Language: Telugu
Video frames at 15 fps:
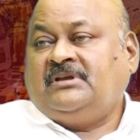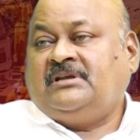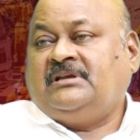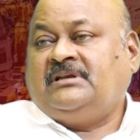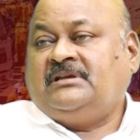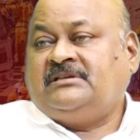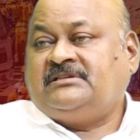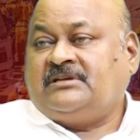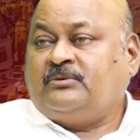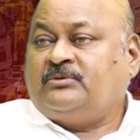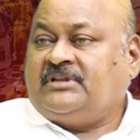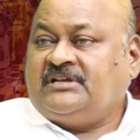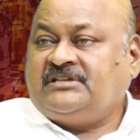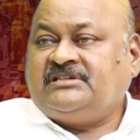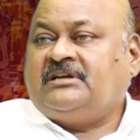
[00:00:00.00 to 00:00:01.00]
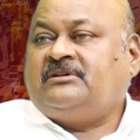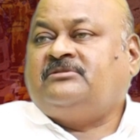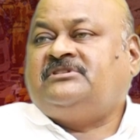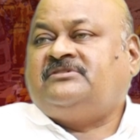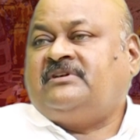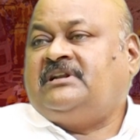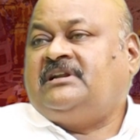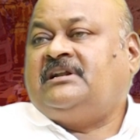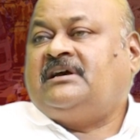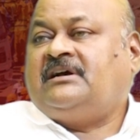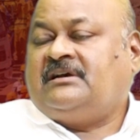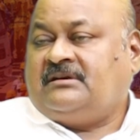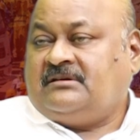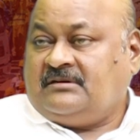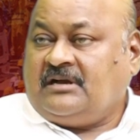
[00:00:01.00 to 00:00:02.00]
ఈ సౌత్ ఏషియా నుంచి వెళ్ళిన
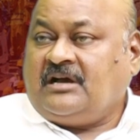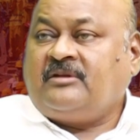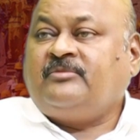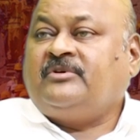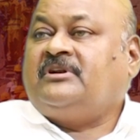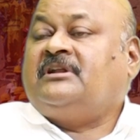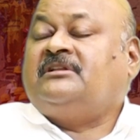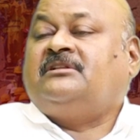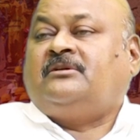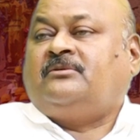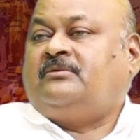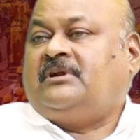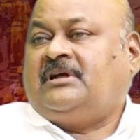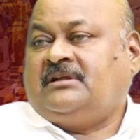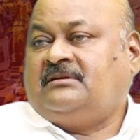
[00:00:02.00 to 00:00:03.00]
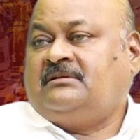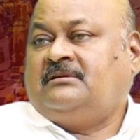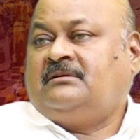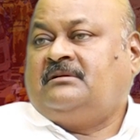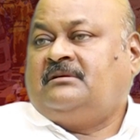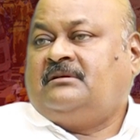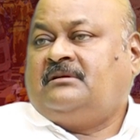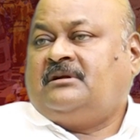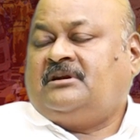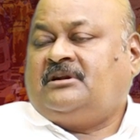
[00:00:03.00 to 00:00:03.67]
కార్మికులందరూ కూడా Hmm.